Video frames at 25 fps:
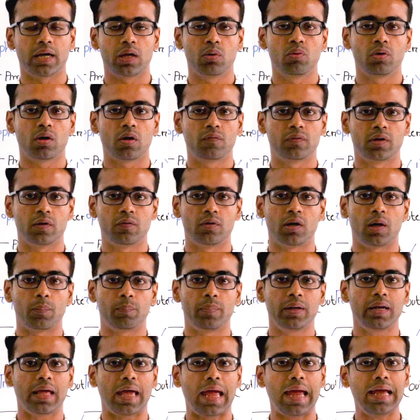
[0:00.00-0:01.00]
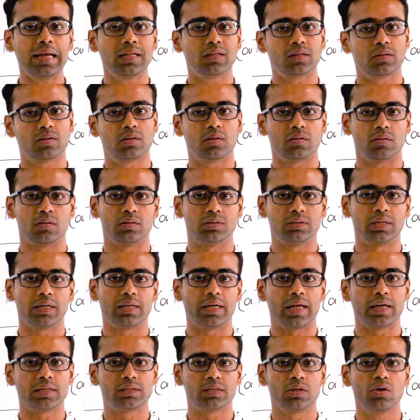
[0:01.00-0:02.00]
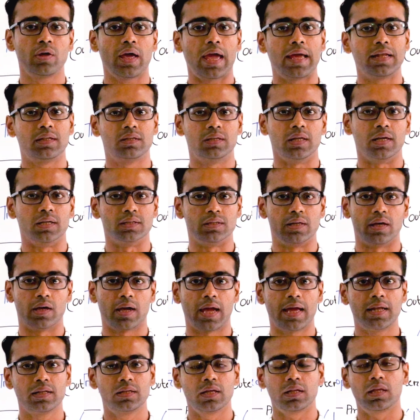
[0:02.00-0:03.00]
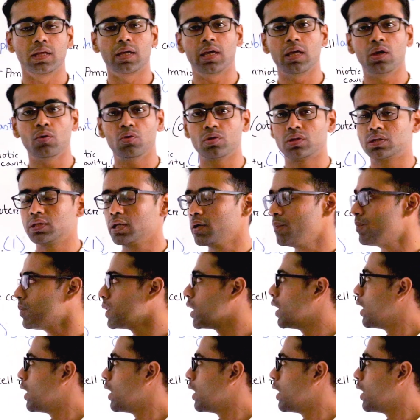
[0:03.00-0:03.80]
সেকেন্ড উইক অফ ডেভেলপমেন্ট এইট যে ডে ছিল এইট ডে দিয়ে এইট ডেতে কী হচ্ছে